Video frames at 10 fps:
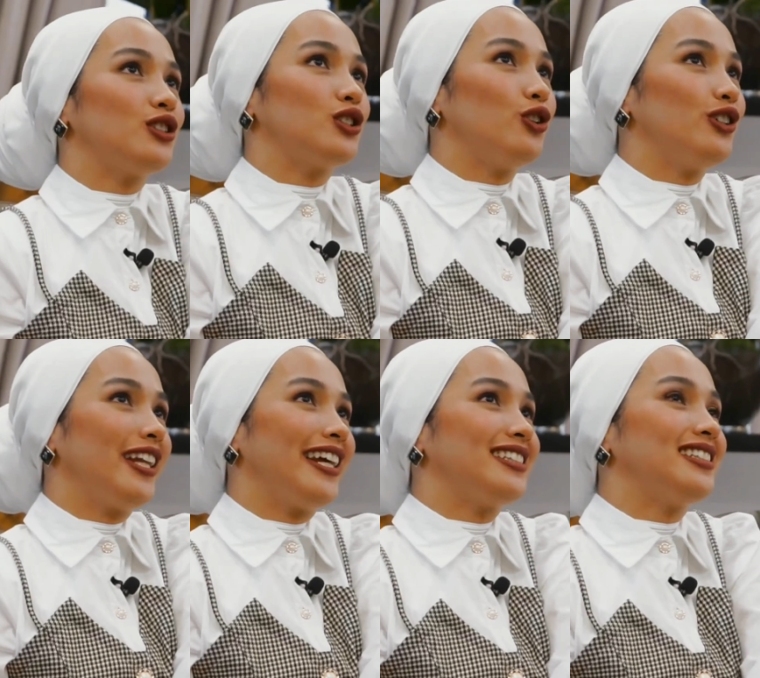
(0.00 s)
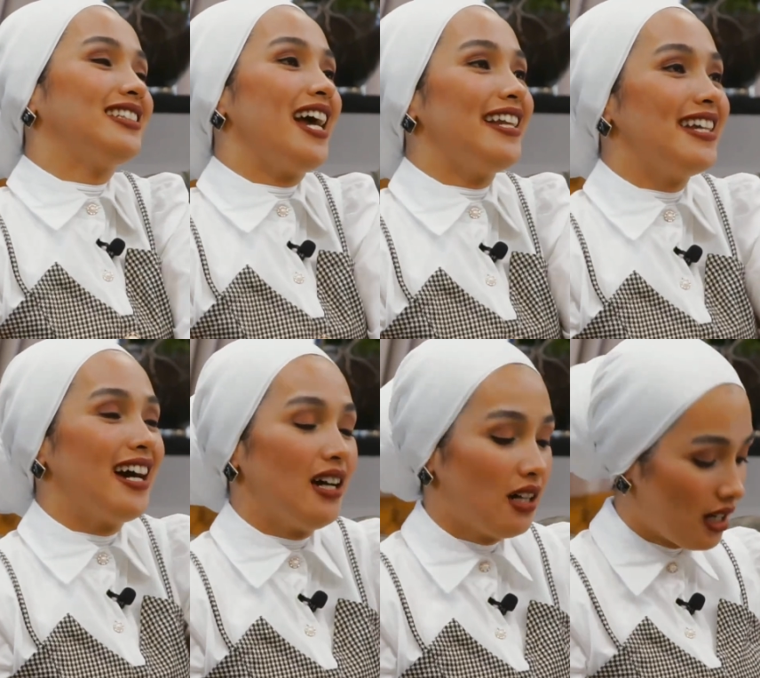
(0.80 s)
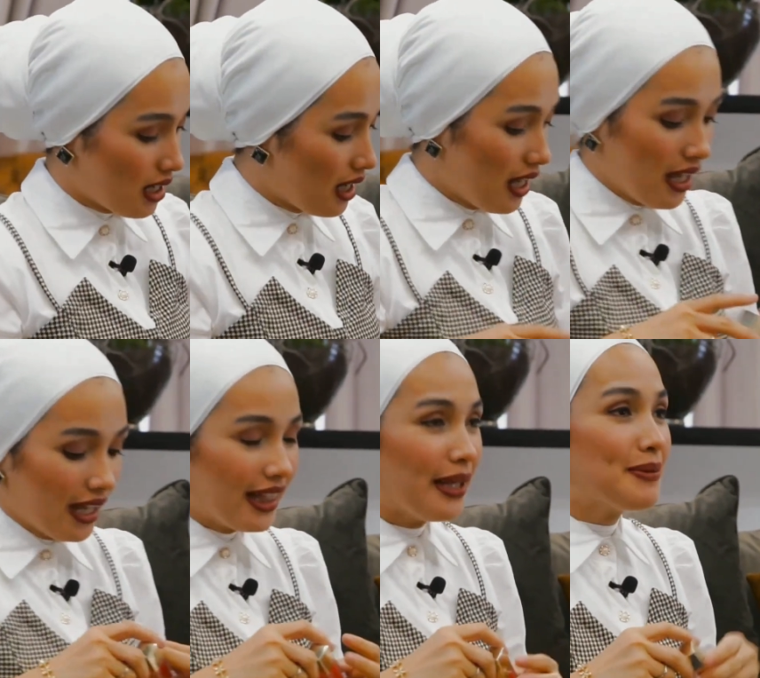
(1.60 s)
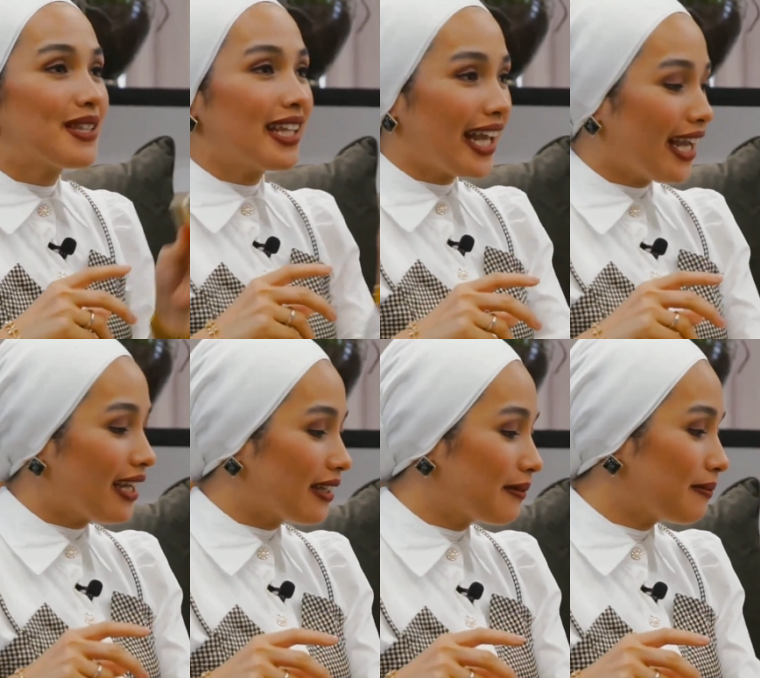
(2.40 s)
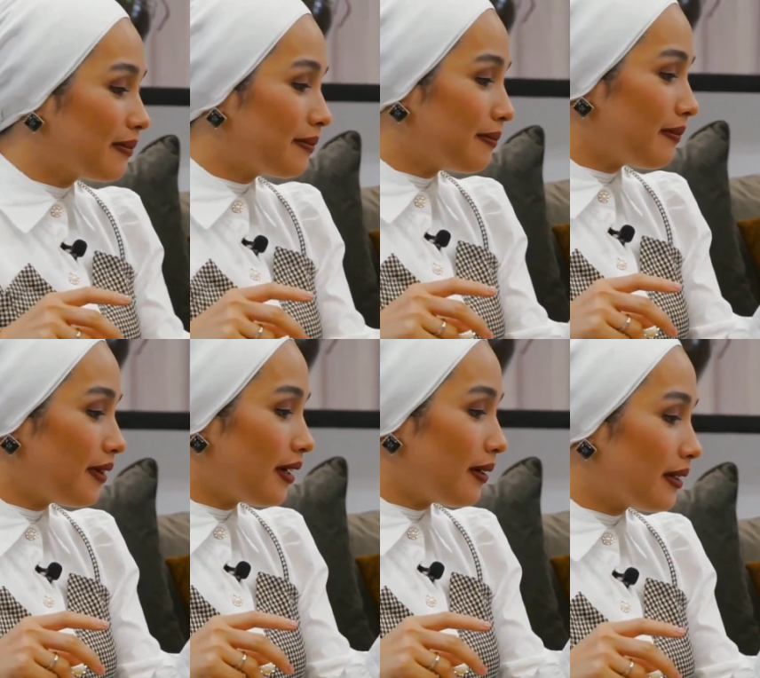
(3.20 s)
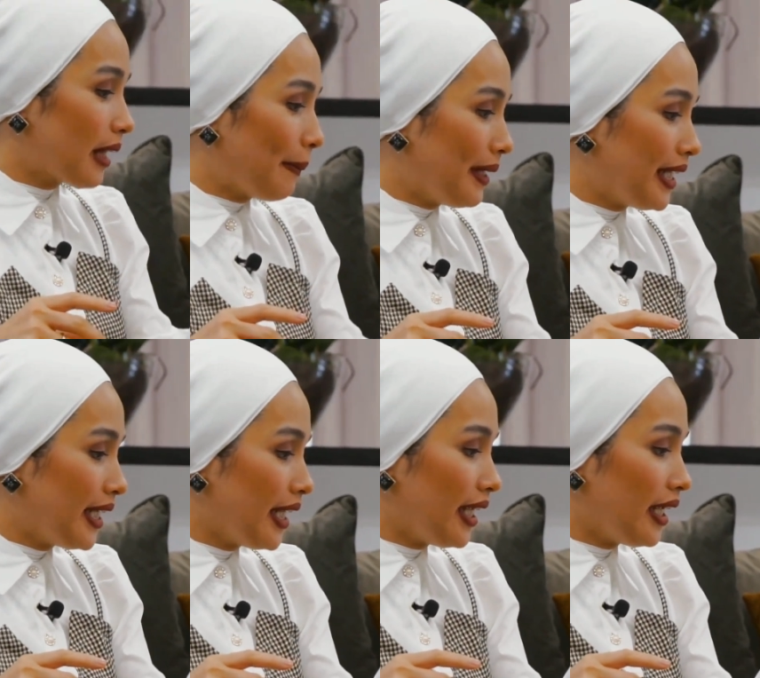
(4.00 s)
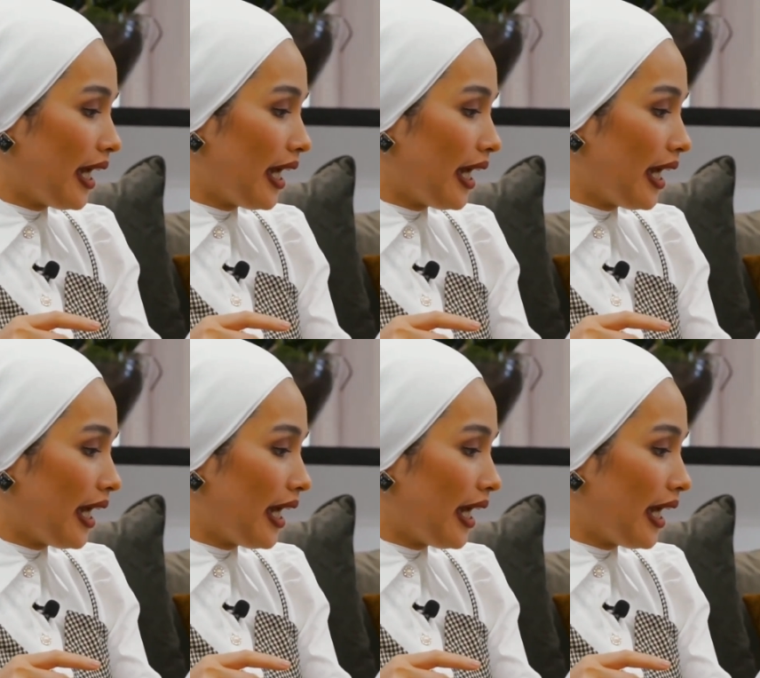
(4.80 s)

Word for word: so next dia ada lipstick tapi ini